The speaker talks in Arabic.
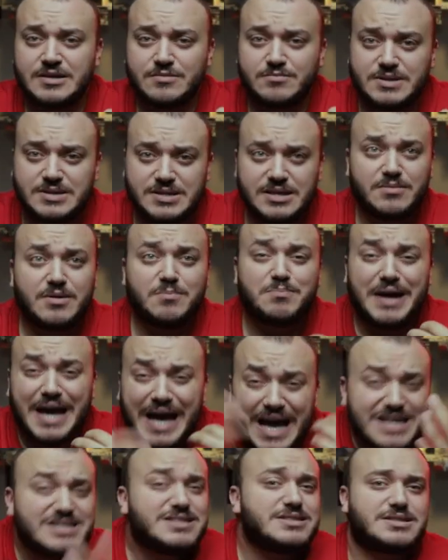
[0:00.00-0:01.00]
بسبب
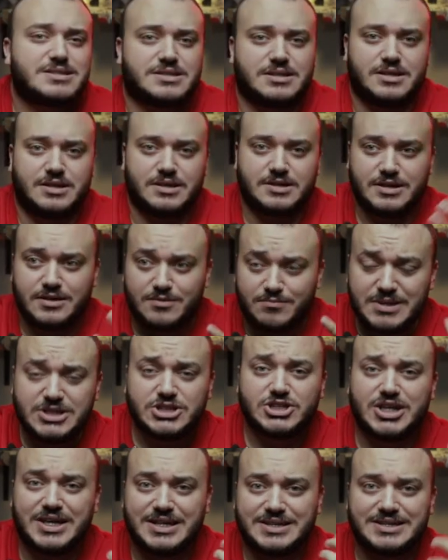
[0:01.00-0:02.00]
اصلا
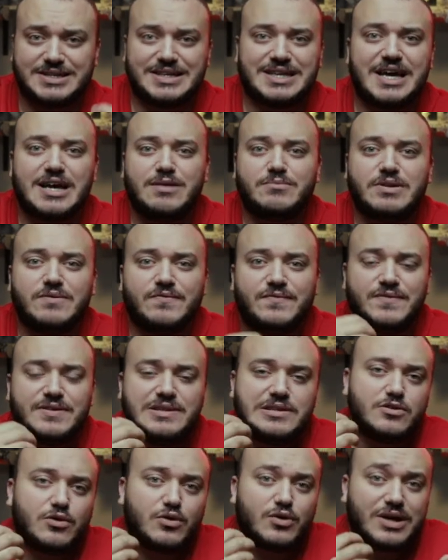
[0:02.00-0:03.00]
المشهد كامل
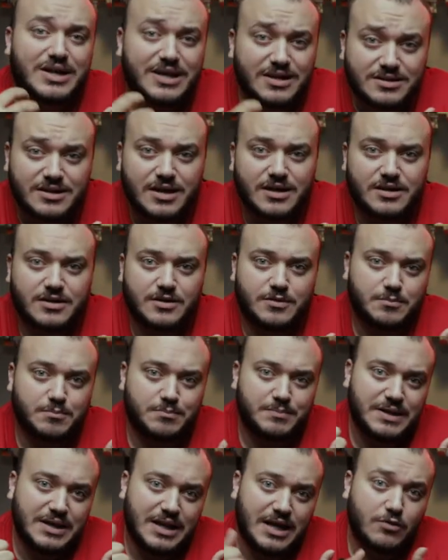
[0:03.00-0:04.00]
فيه خطا
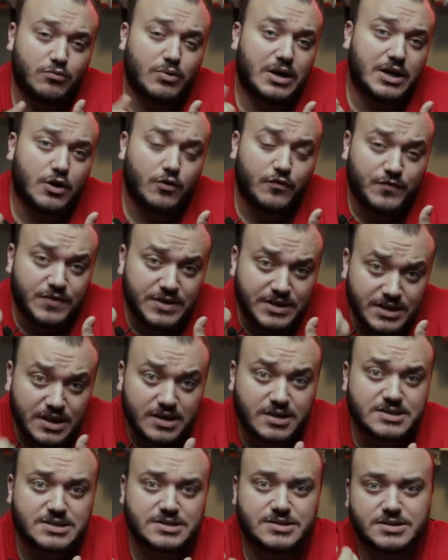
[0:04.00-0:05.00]
بالالوان او في
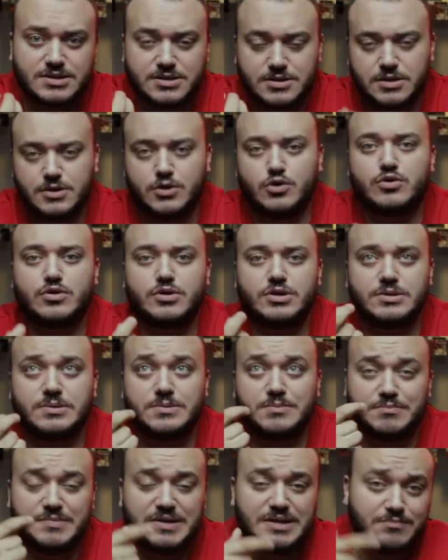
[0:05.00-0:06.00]
نقص لون
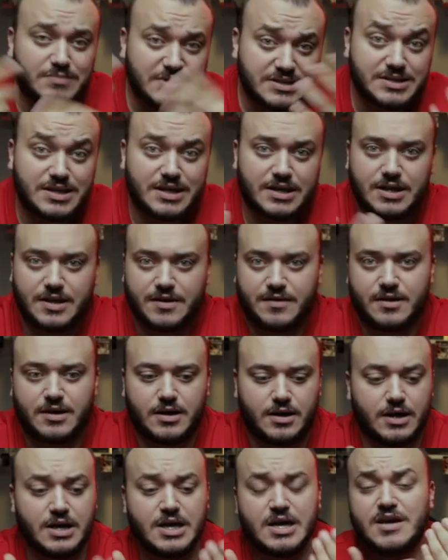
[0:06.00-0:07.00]
من مصدر
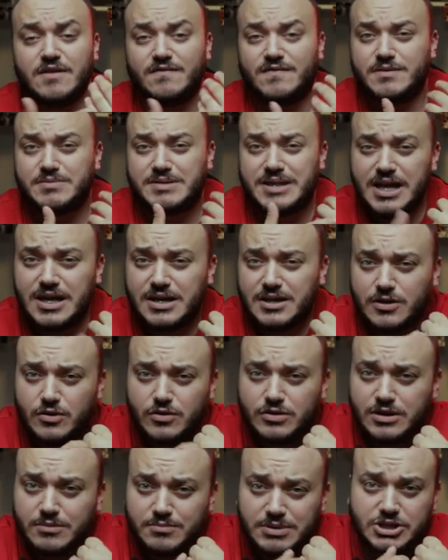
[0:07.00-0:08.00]
الاضاءه فبتلاقي
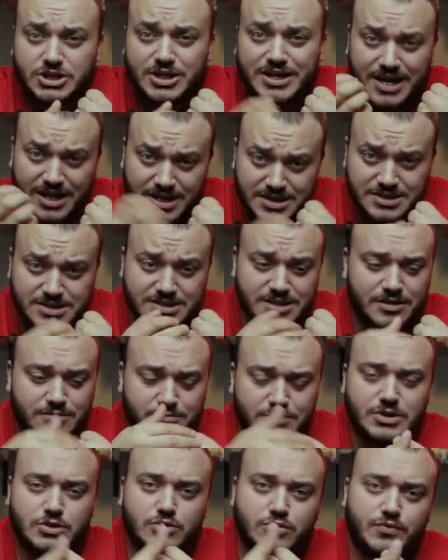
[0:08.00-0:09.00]
لون البشره اصلا
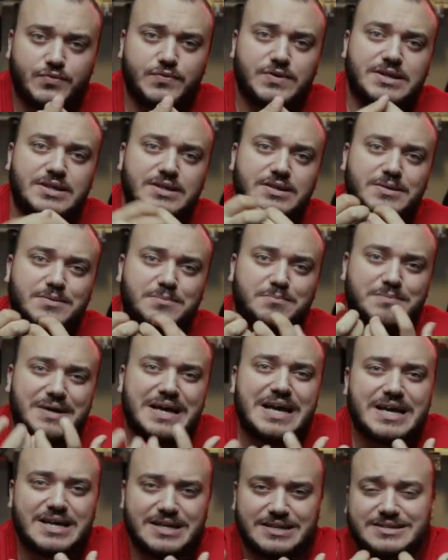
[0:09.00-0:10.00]
منه فيه
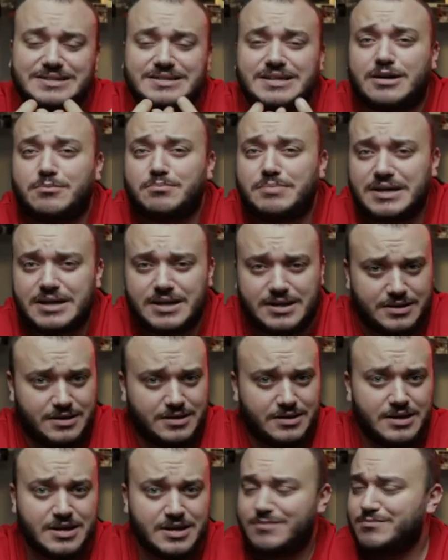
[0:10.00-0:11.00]
باهت تعبان
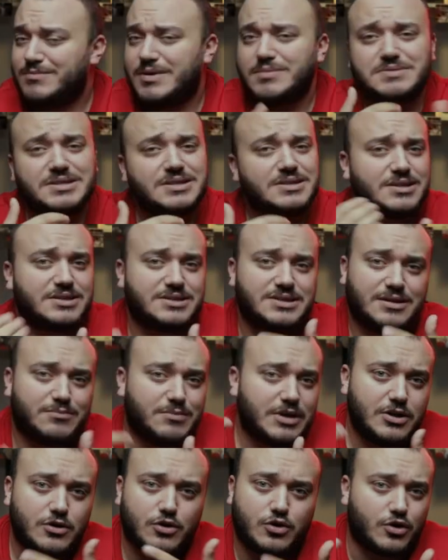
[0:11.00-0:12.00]
ما بتقدر
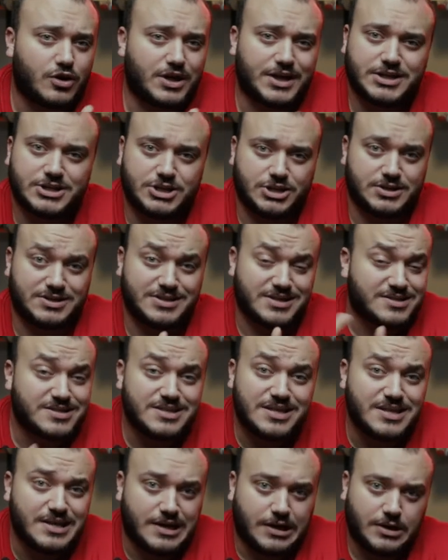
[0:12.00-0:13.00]
تعمل له كوركشن
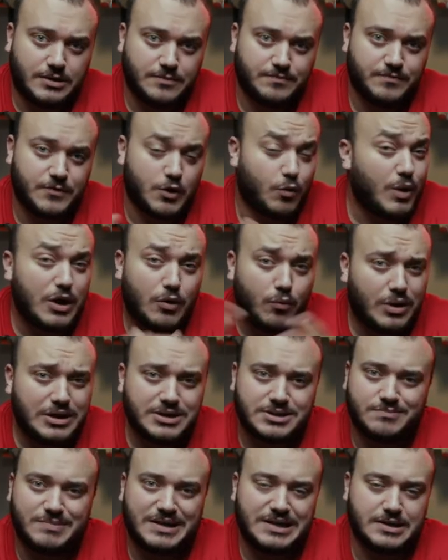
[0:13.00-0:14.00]
تصليح ولا
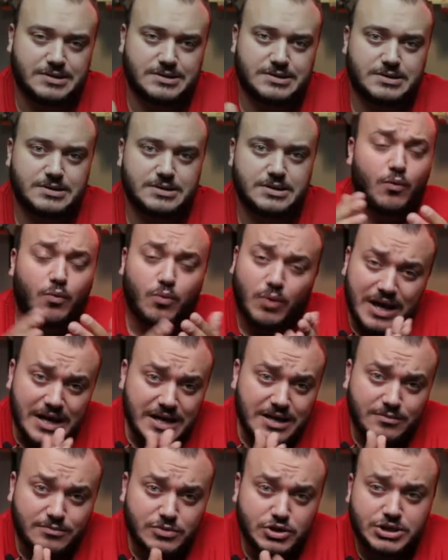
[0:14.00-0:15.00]
وايت بالانس
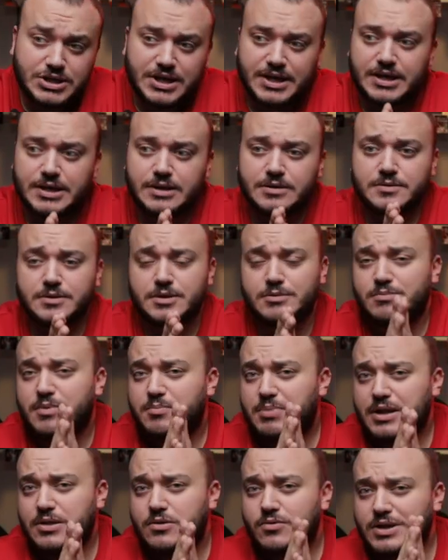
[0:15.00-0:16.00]
وهاي المشكله
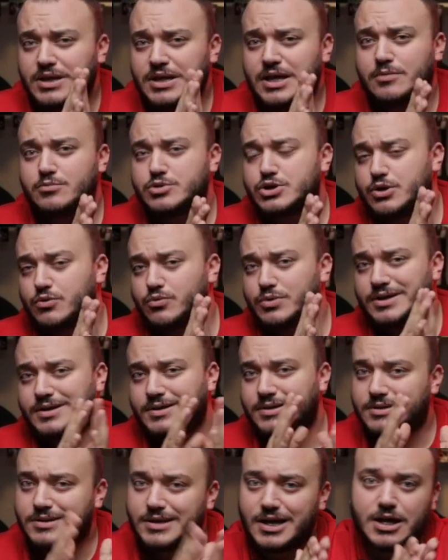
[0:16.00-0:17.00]
ببعثوا لي اياها
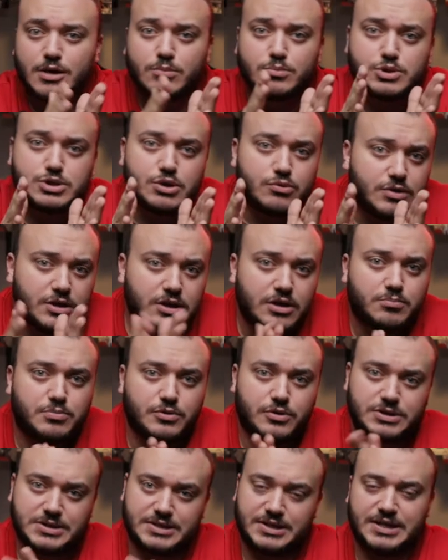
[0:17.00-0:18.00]
مصورين الطعام ومصورين
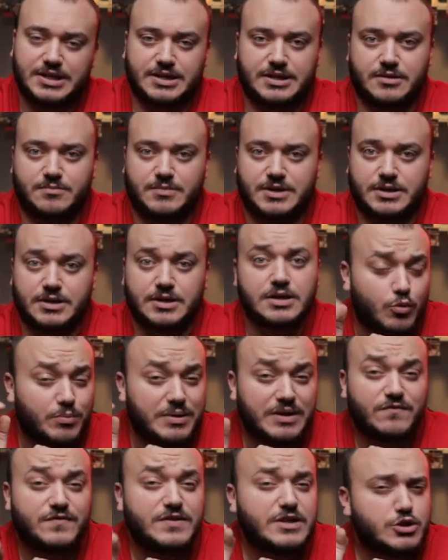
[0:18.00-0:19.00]
البورتريه كمان
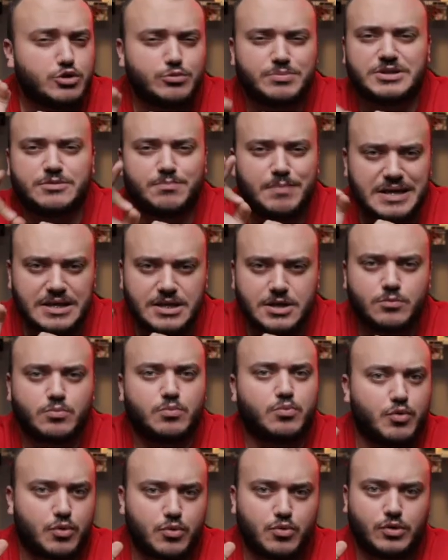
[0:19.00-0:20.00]
وبالفيديو بتبين
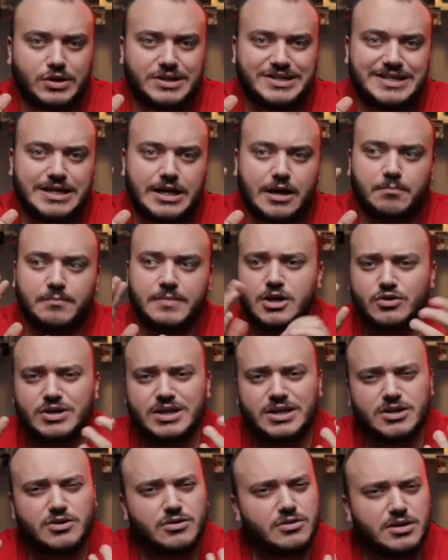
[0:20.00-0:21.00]
بوضوح تام انه
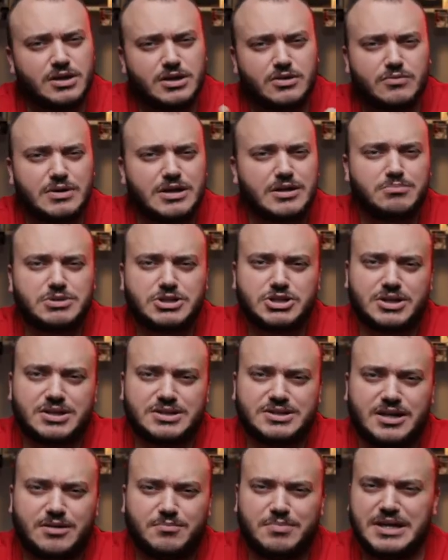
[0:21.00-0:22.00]
يلي الوان البشره
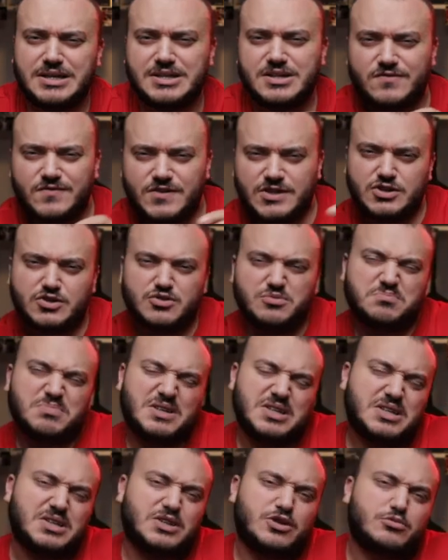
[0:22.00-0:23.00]
تعبان الفيديو
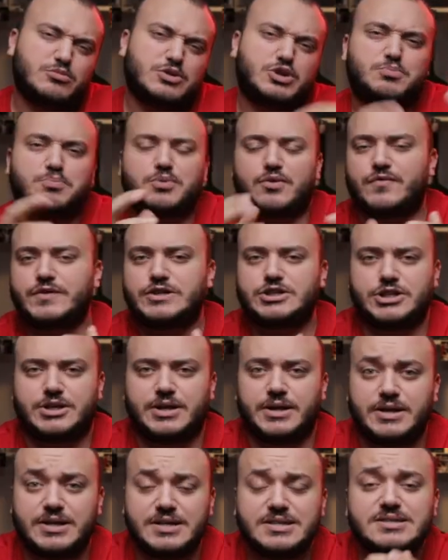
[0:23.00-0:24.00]
مبين انه مش
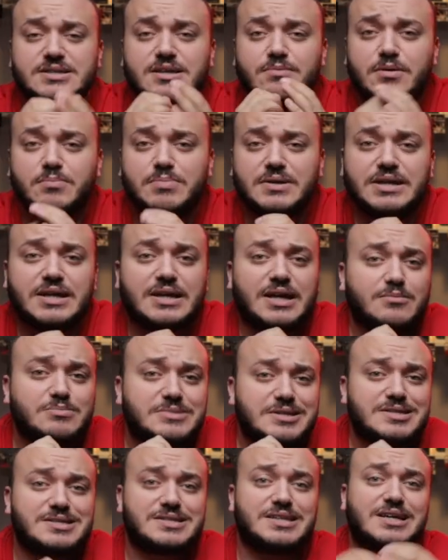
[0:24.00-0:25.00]
بروفيشنال السبب انك عم
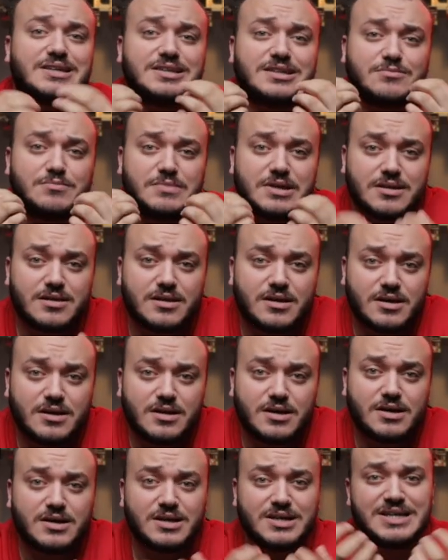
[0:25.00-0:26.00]
تستخدم
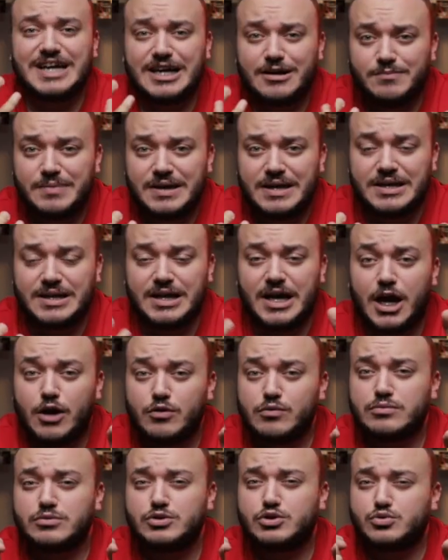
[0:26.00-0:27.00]
اضاءه تعبانه
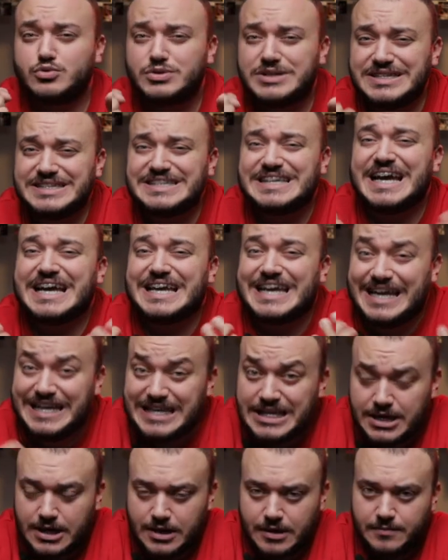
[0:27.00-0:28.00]
او جودتها
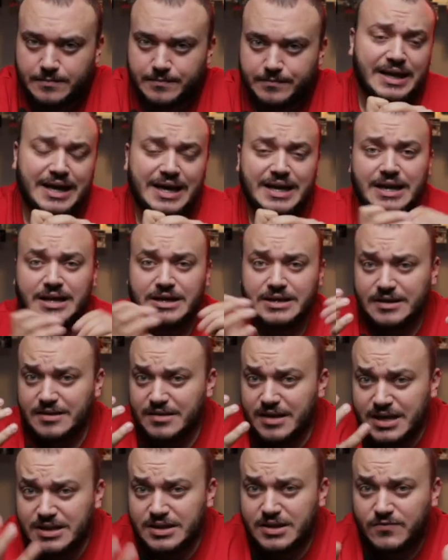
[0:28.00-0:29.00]
قليله هلا
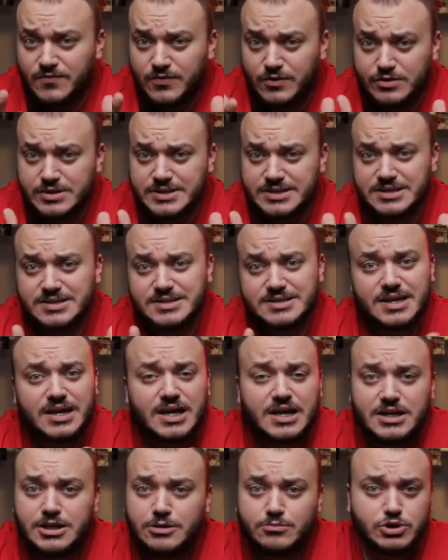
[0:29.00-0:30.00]
اضاءه الفلوريسنت
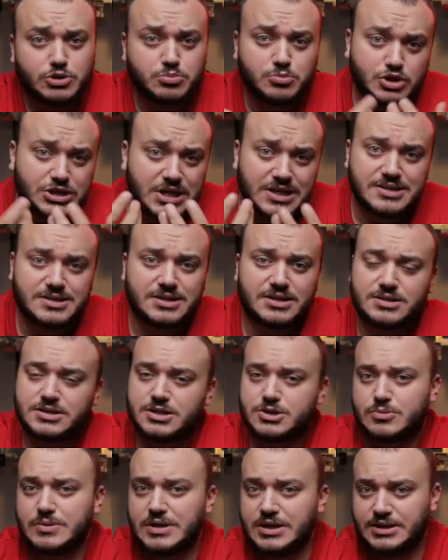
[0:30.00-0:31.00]
صراحه هي مش مجهزه
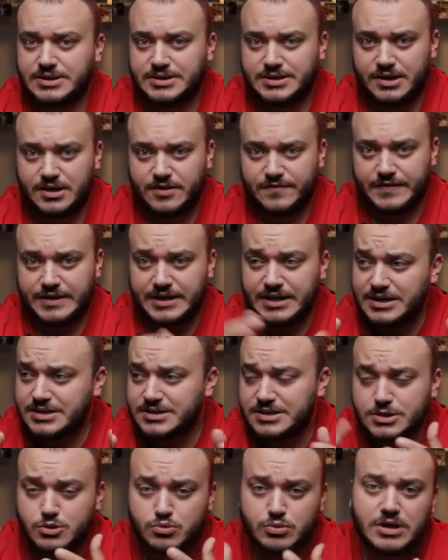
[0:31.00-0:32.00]
للتصوير الاحترافي هي
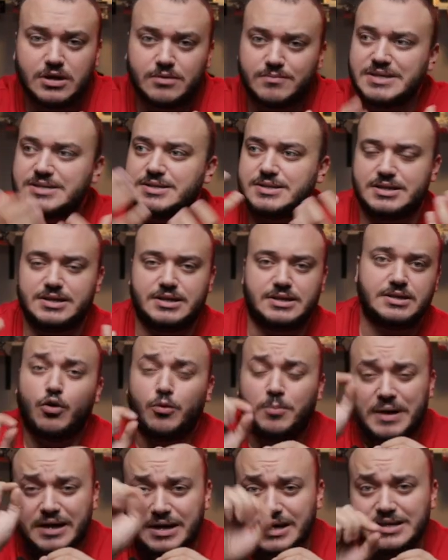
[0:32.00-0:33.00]
للتصوير المنزلي
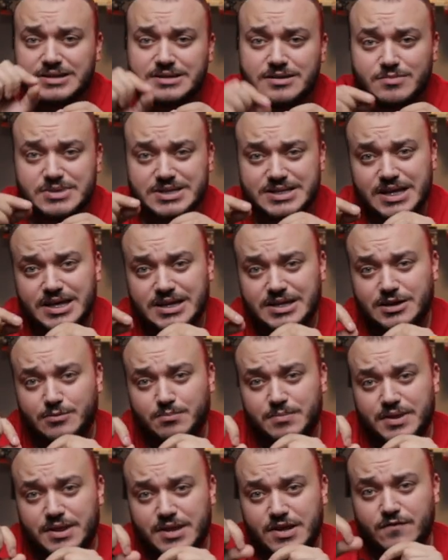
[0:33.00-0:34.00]
ومرات المصانع
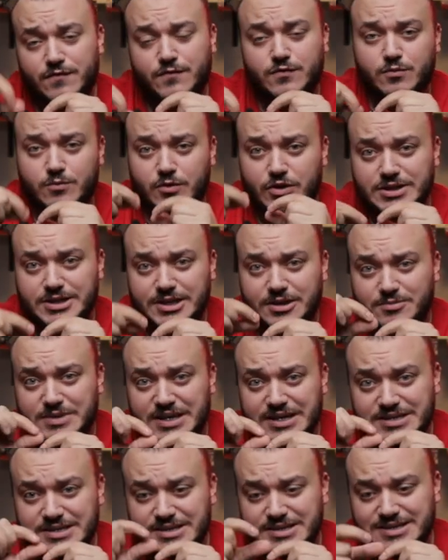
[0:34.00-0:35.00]
بتضيفوا مواد
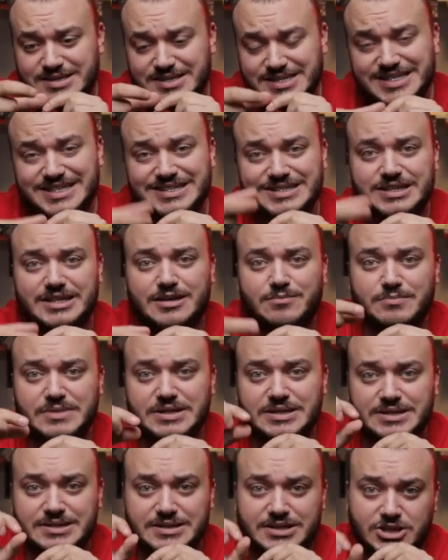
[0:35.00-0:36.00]
كيميائيه تزيد
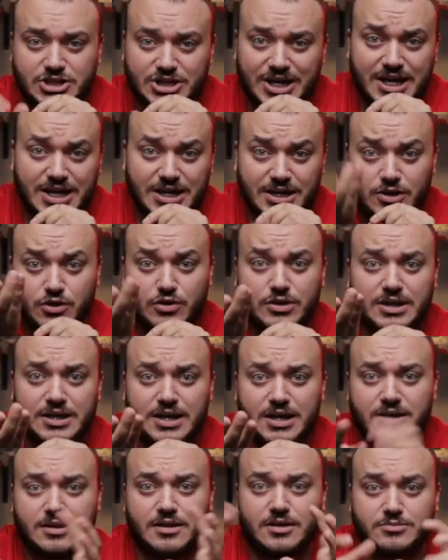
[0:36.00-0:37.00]
كميه اشعاع اللون
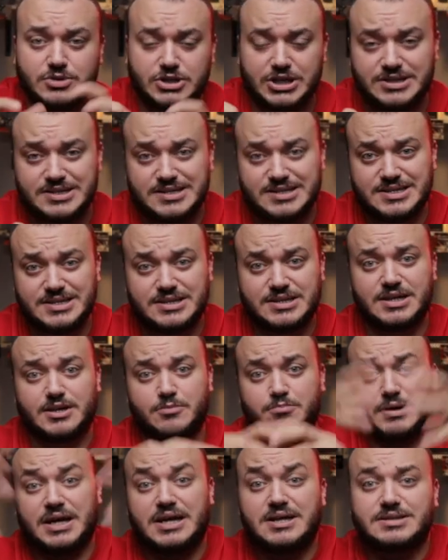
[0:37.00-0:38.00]
الاخضر مشان يزيد
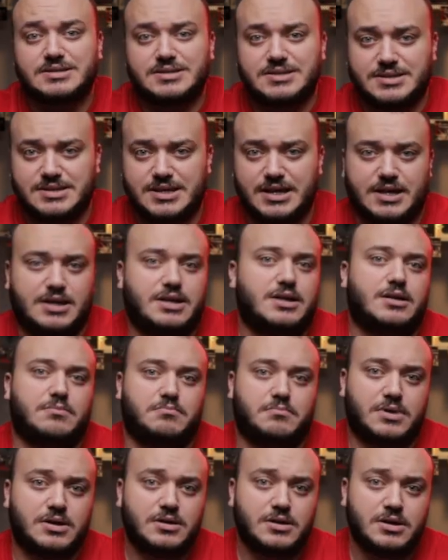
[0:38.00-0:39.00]
البرايتنس تاع
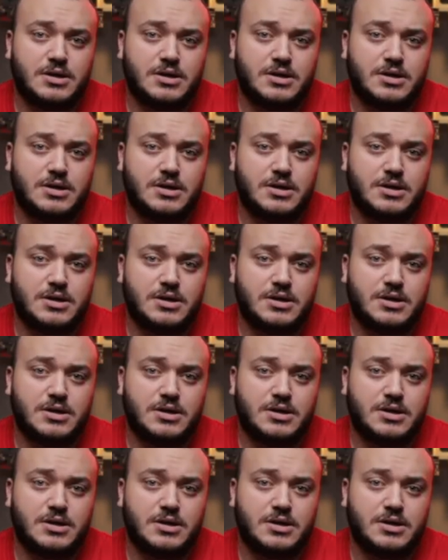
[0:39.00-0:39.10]
اللمبه